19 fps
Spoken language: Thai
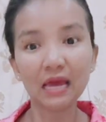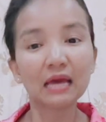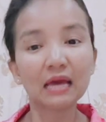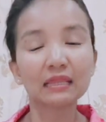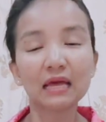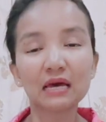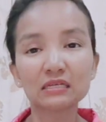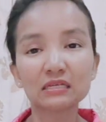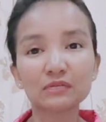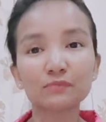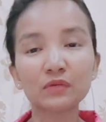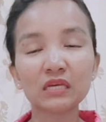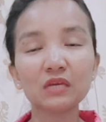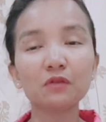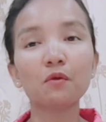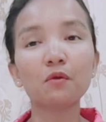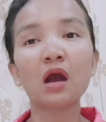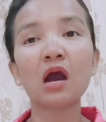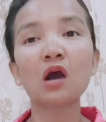ถ้าสำคิด
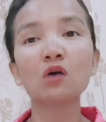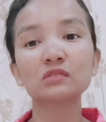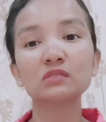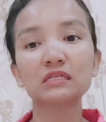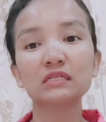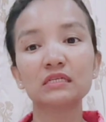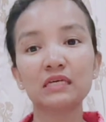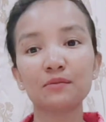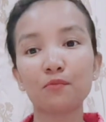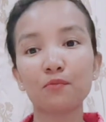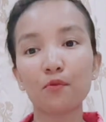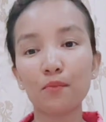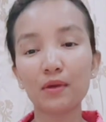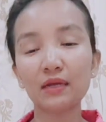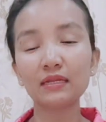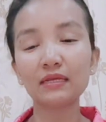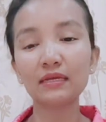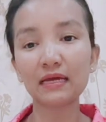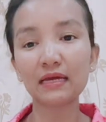ว่าเฮาสิกินบ่เบิด
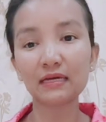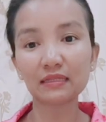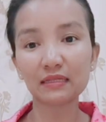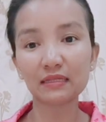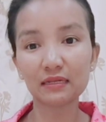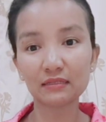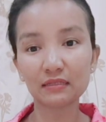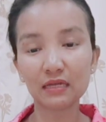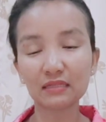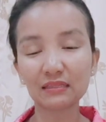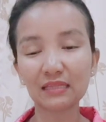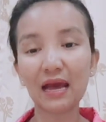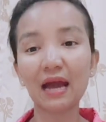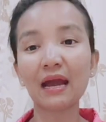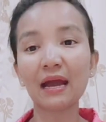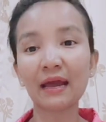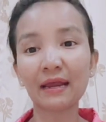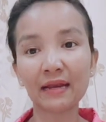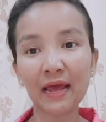หรือเย่นต่า
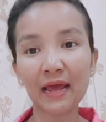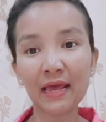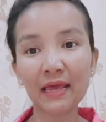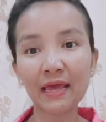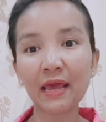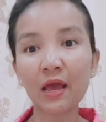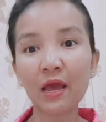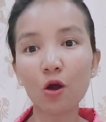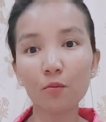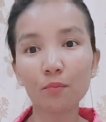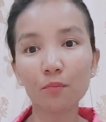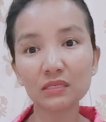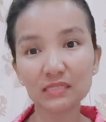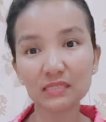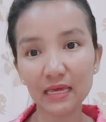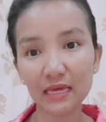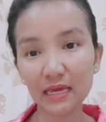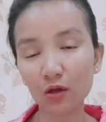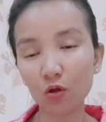งๆอันให้เฮาไป
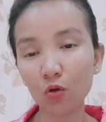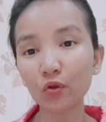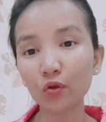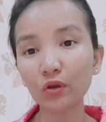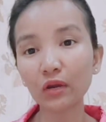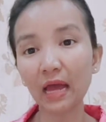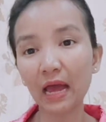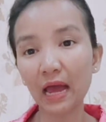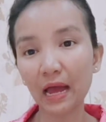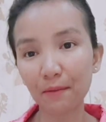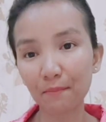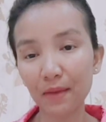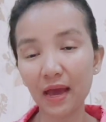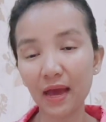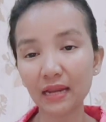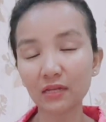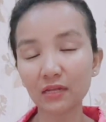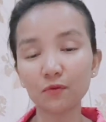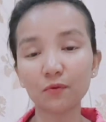แจกคนข้างบ้า
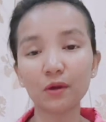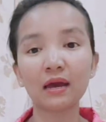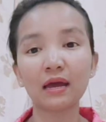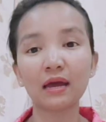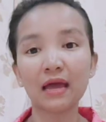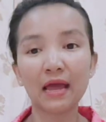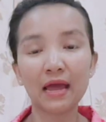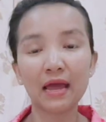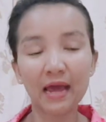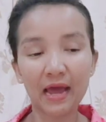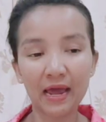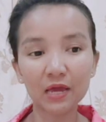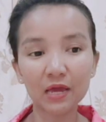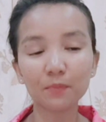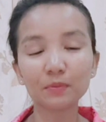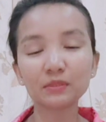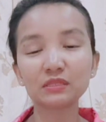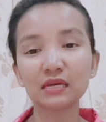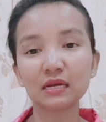นหรือว่าให้เอา
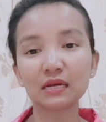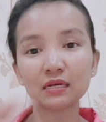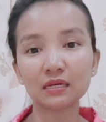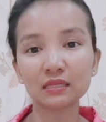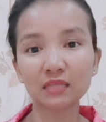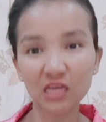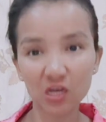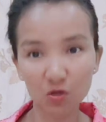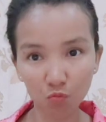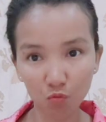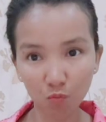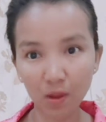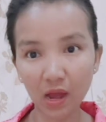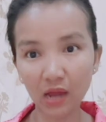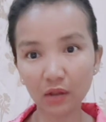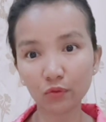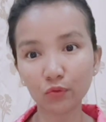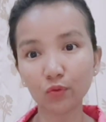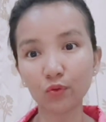ไปแจกในแถวหมู่บ้า
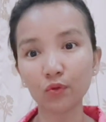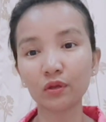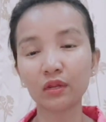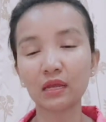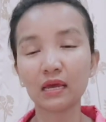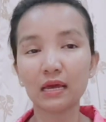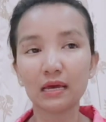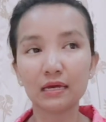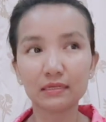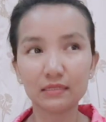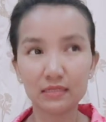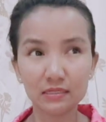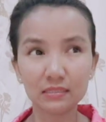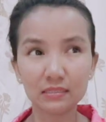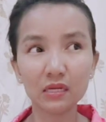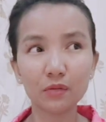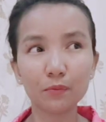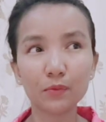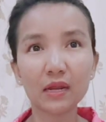นทุกคนอย่าง
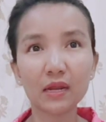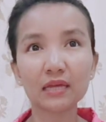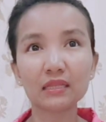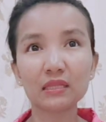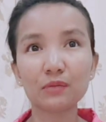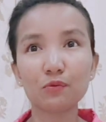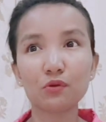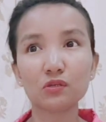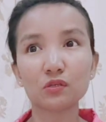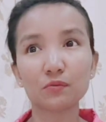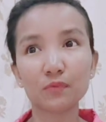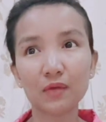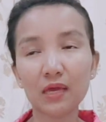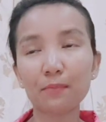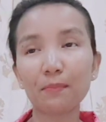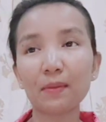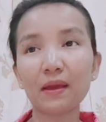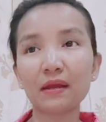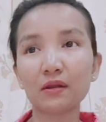เช่นเวลาที่ผมสะเพ
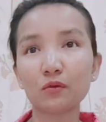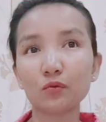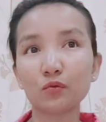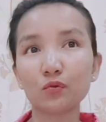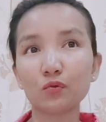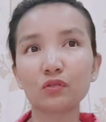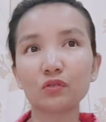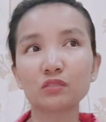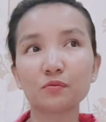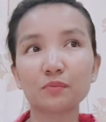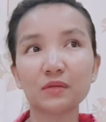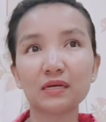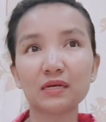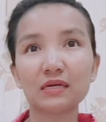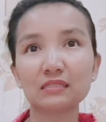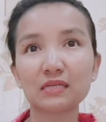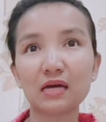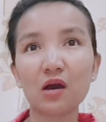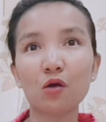ไปนะทุกคนสะเพก็
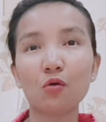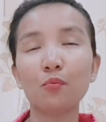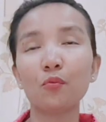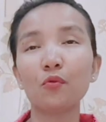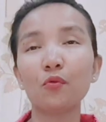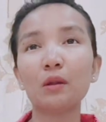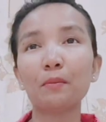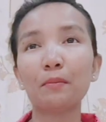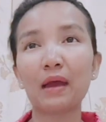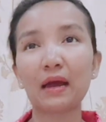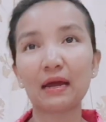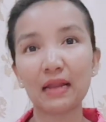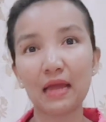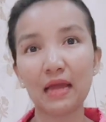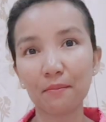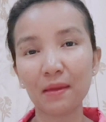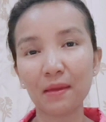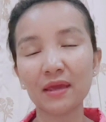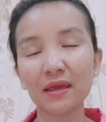จะเอาผลไม้หลา
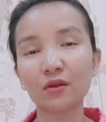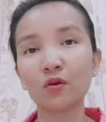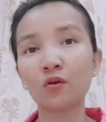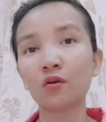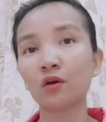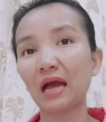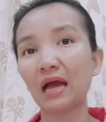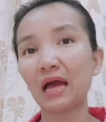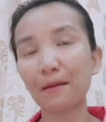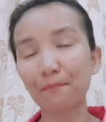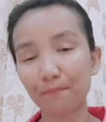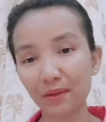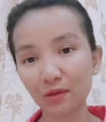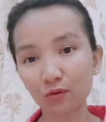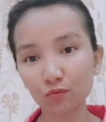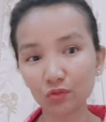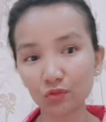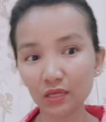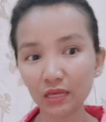กหลายเนาะกลับไป
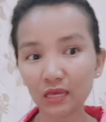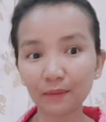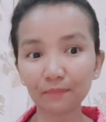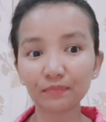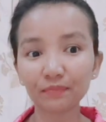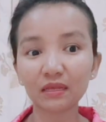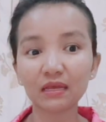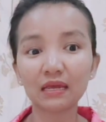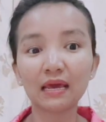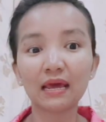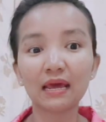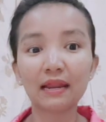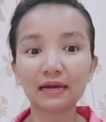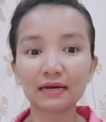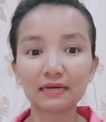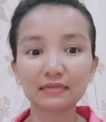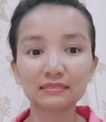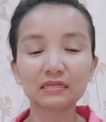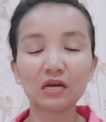กรุงเทพแล้ว
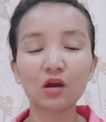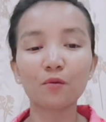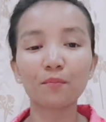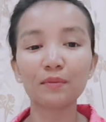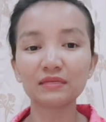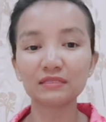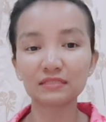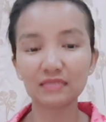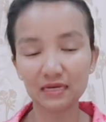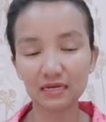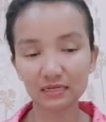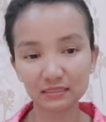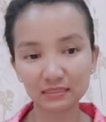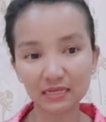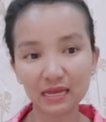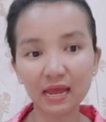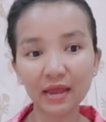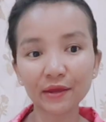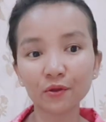ก็จะเอาไปแจก
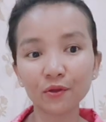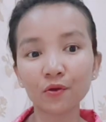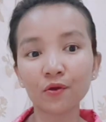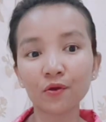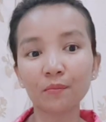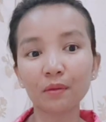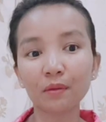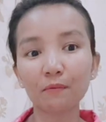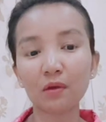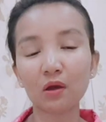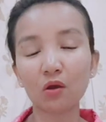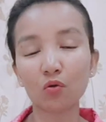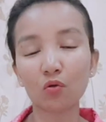จ่ายเนาะแบบว่า